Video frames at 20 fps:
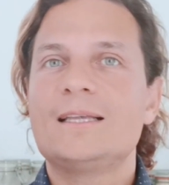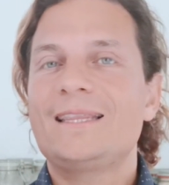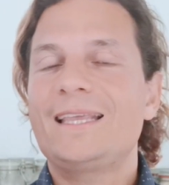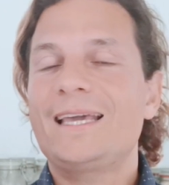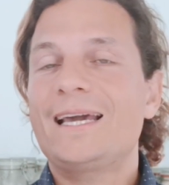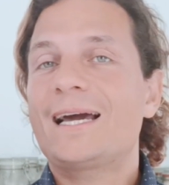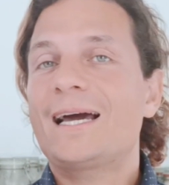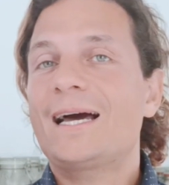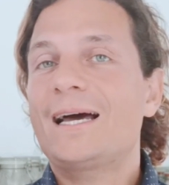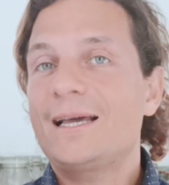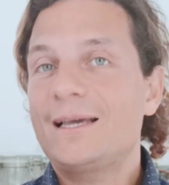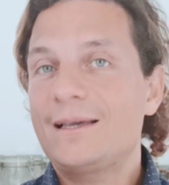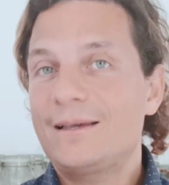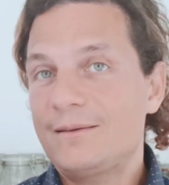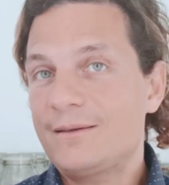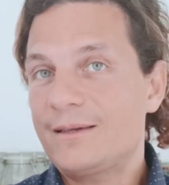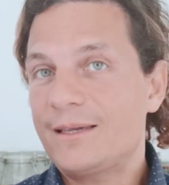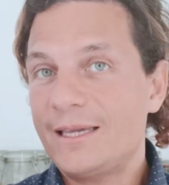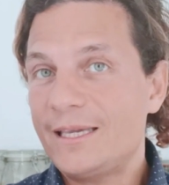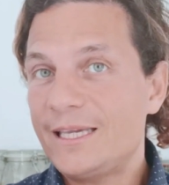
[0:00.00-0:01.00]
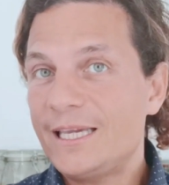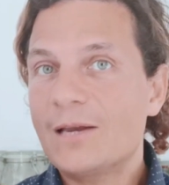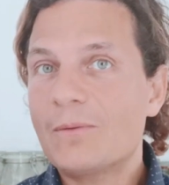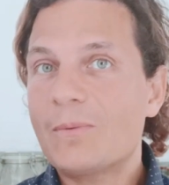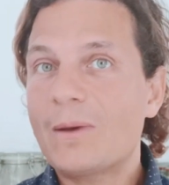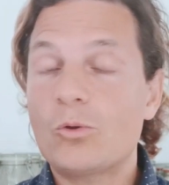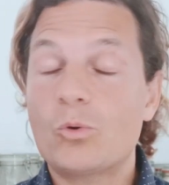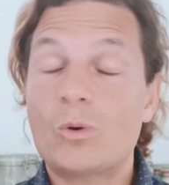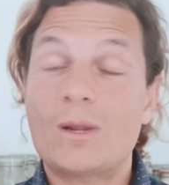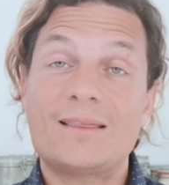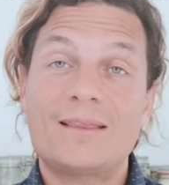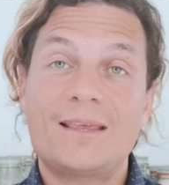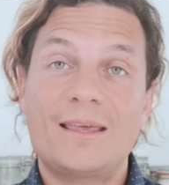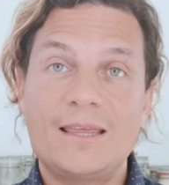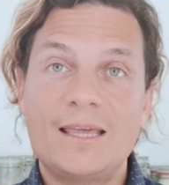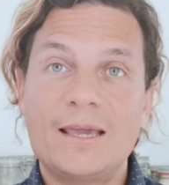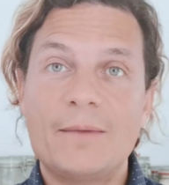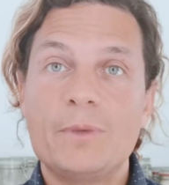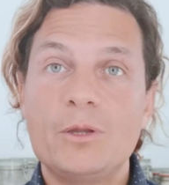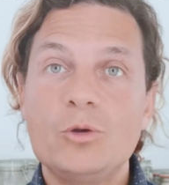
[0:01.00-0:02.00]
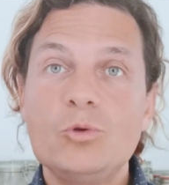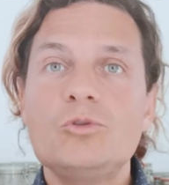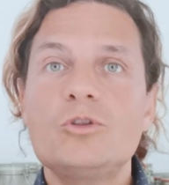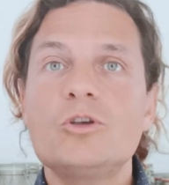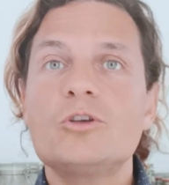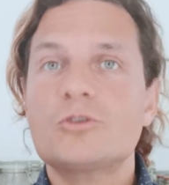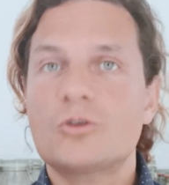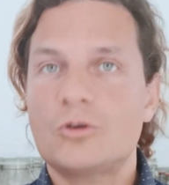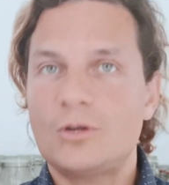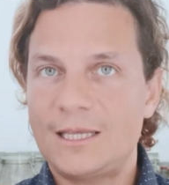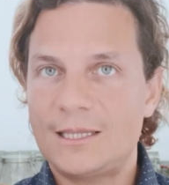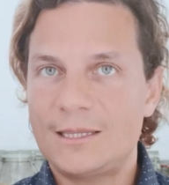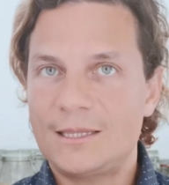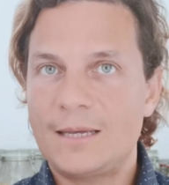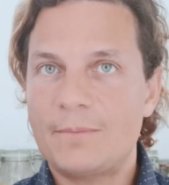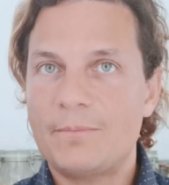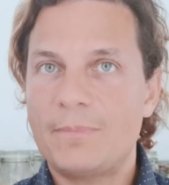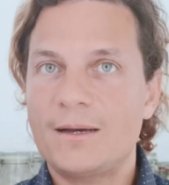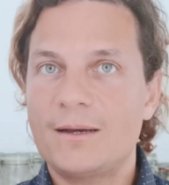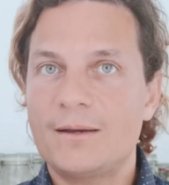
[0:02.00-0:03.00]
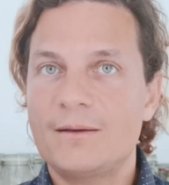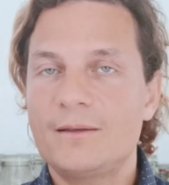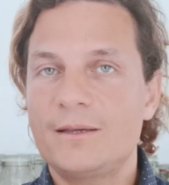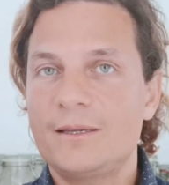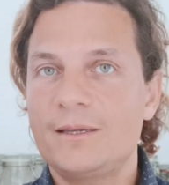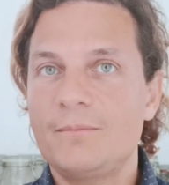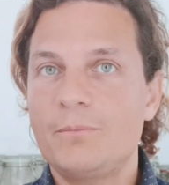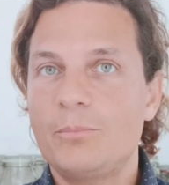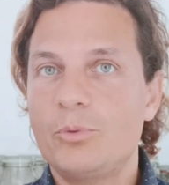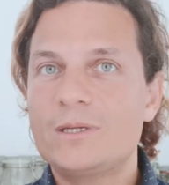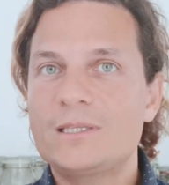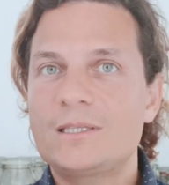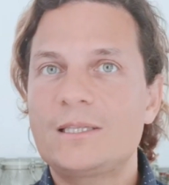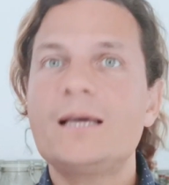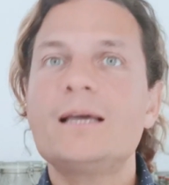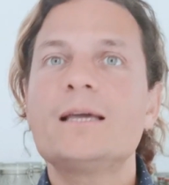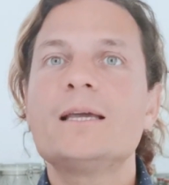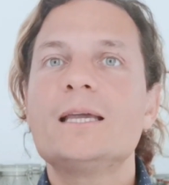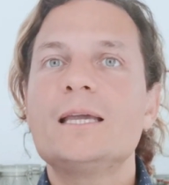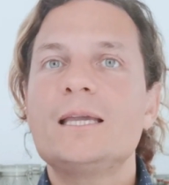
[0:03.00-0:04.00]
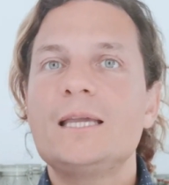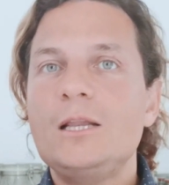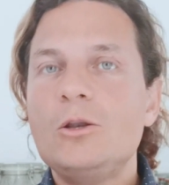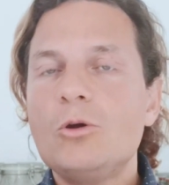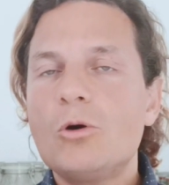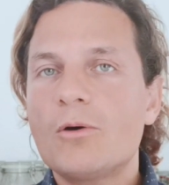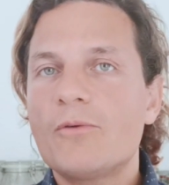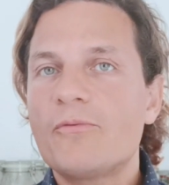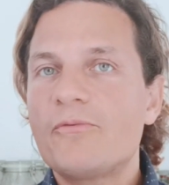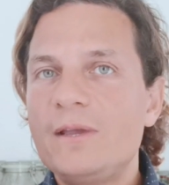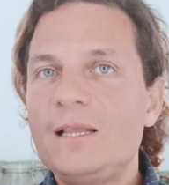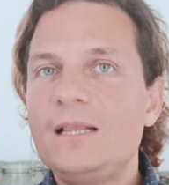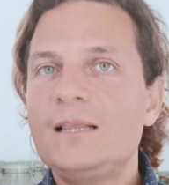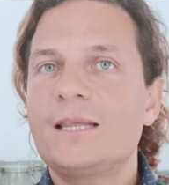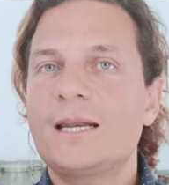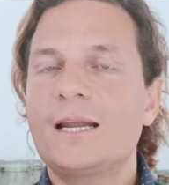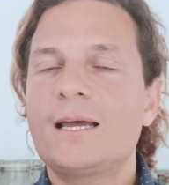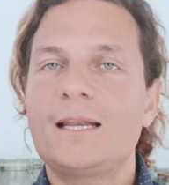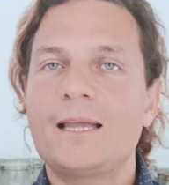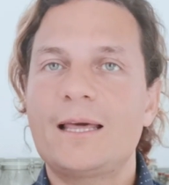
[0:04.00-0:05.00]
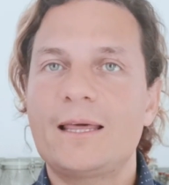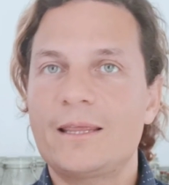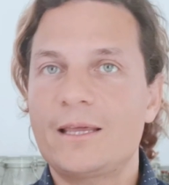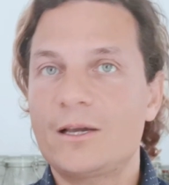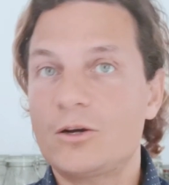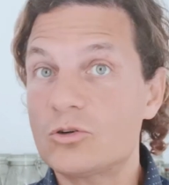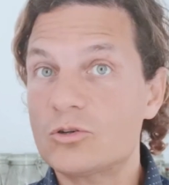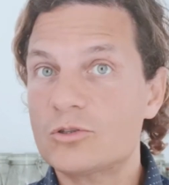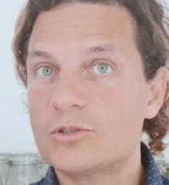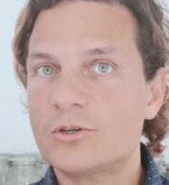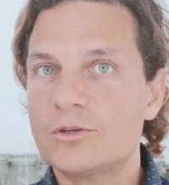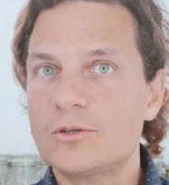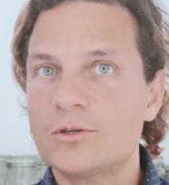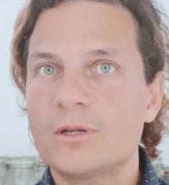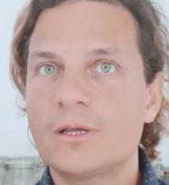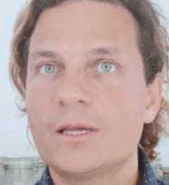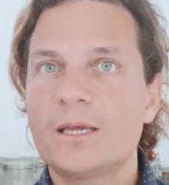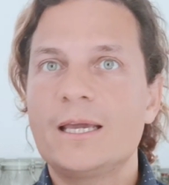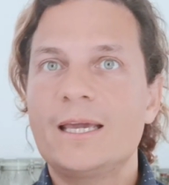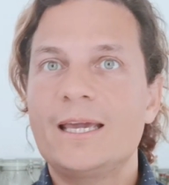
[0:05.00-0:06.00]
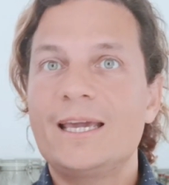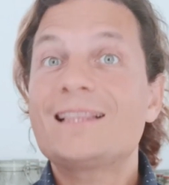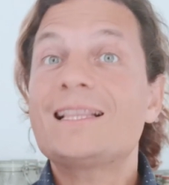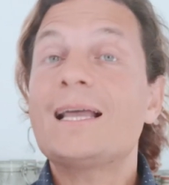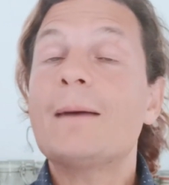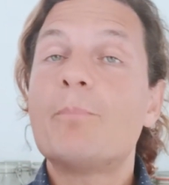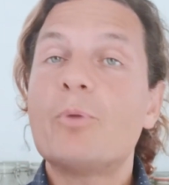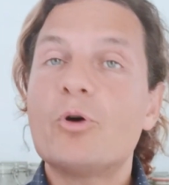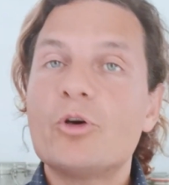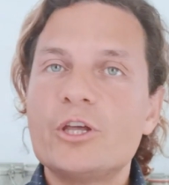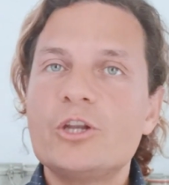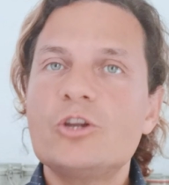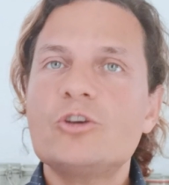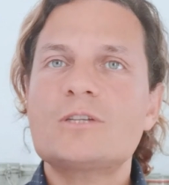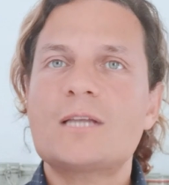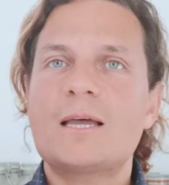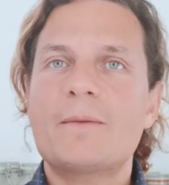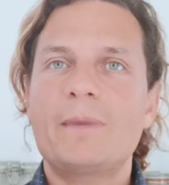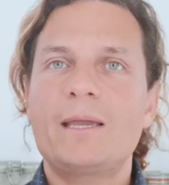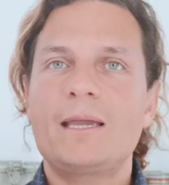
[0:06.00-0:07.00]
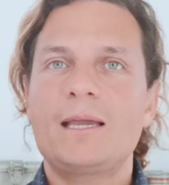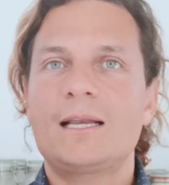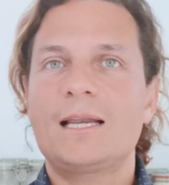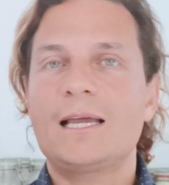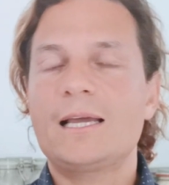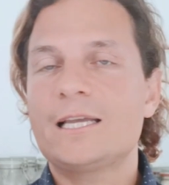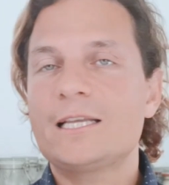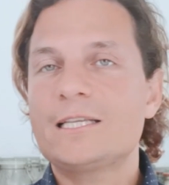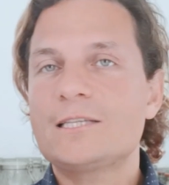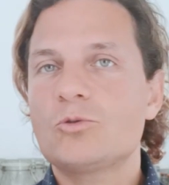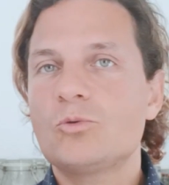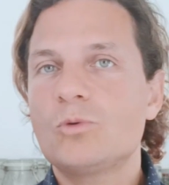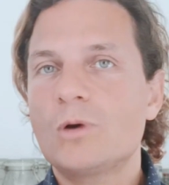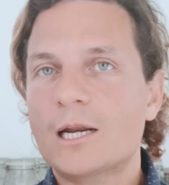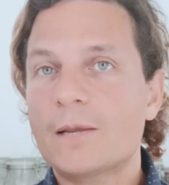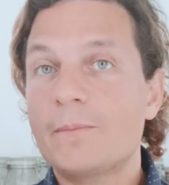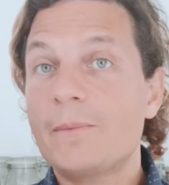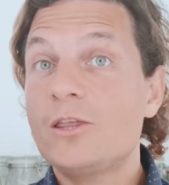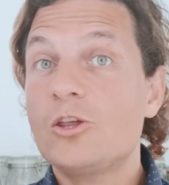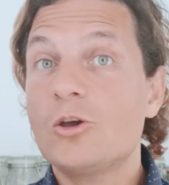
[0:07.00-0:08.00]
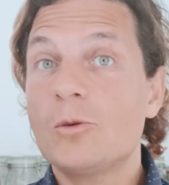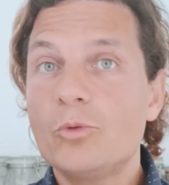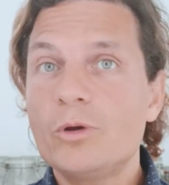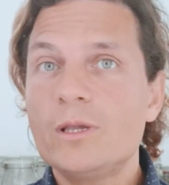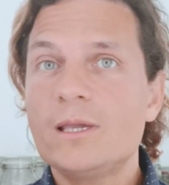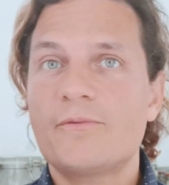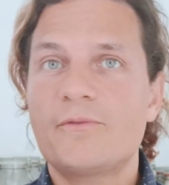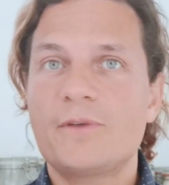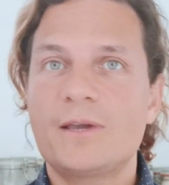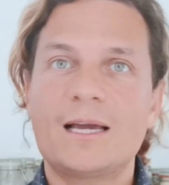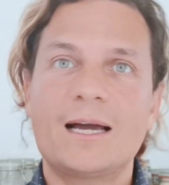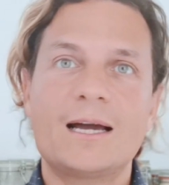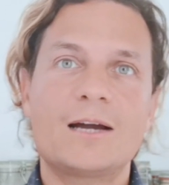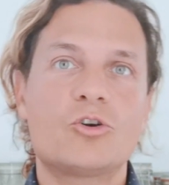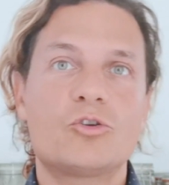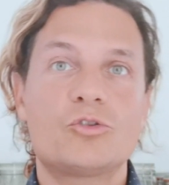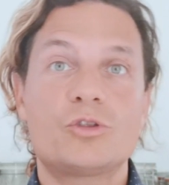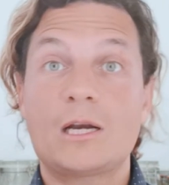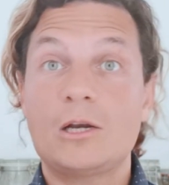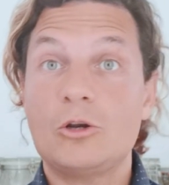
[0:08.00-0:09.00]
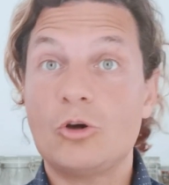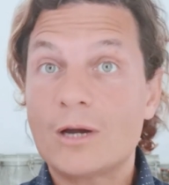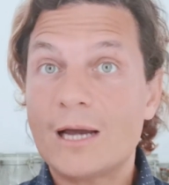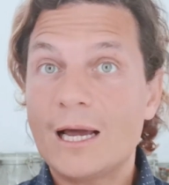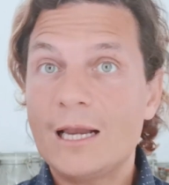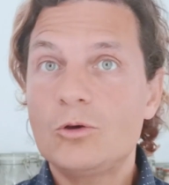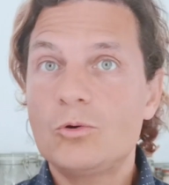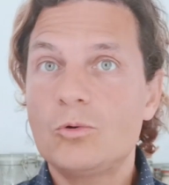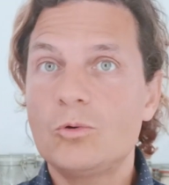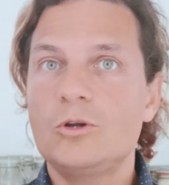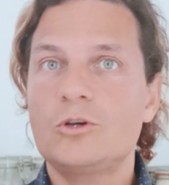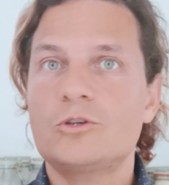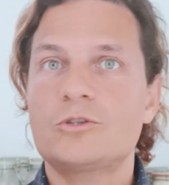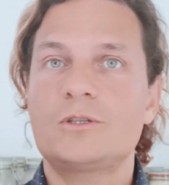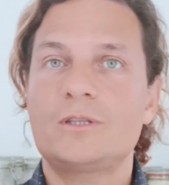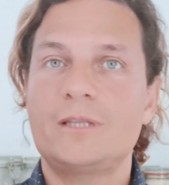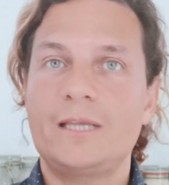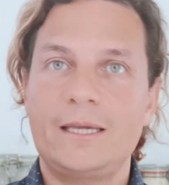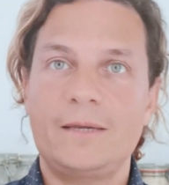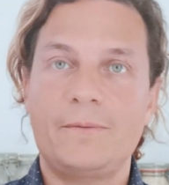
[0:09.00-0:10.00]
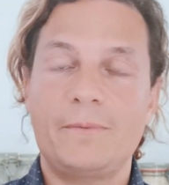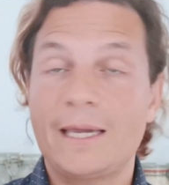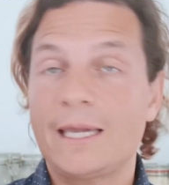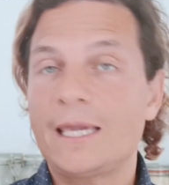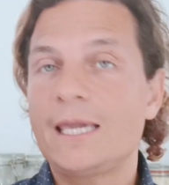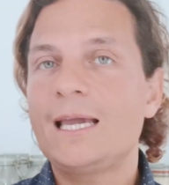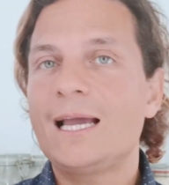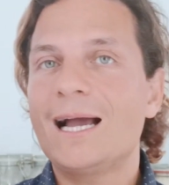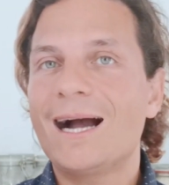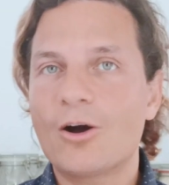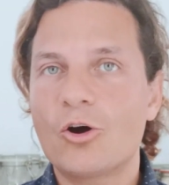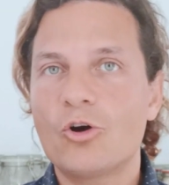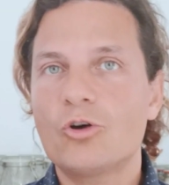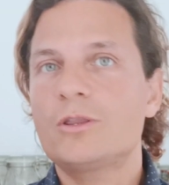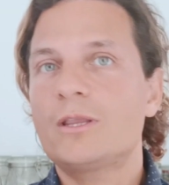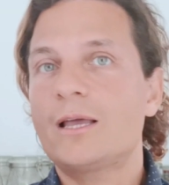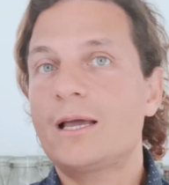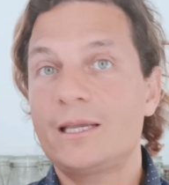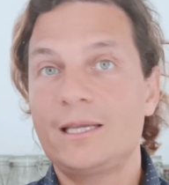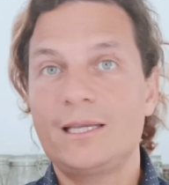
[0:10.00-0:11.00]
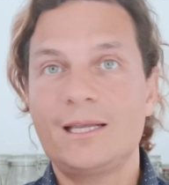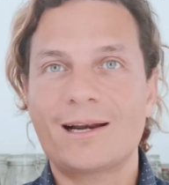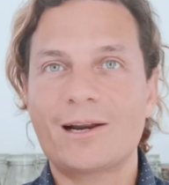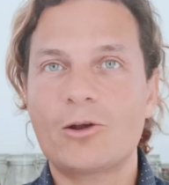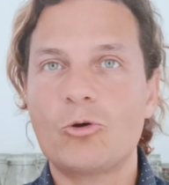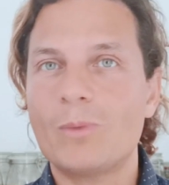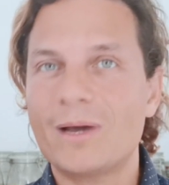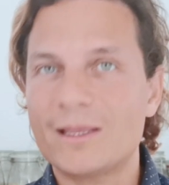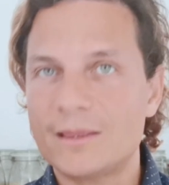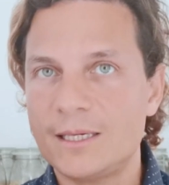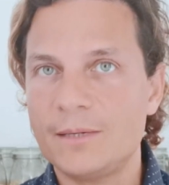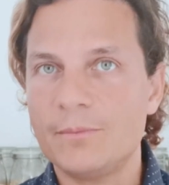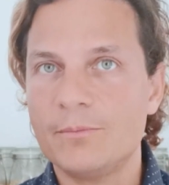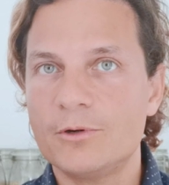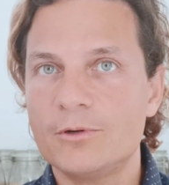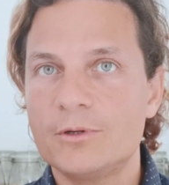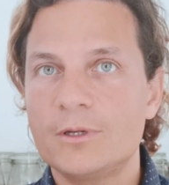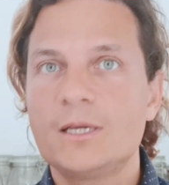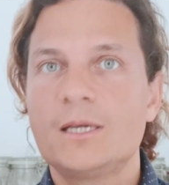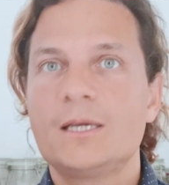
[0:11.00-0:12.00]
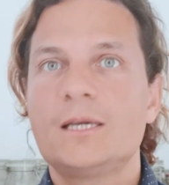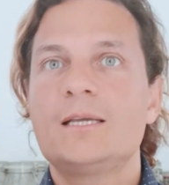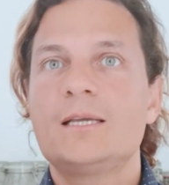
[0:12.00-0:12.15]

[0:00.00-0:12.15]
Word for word: Deja que hierva durante 10 minutos con la tapa eh, puesta y luego filtra la decocción. Esta poderosa mezcla es un remedio muy eficaz contra los cálculos de vejiga, gota y reumatismo.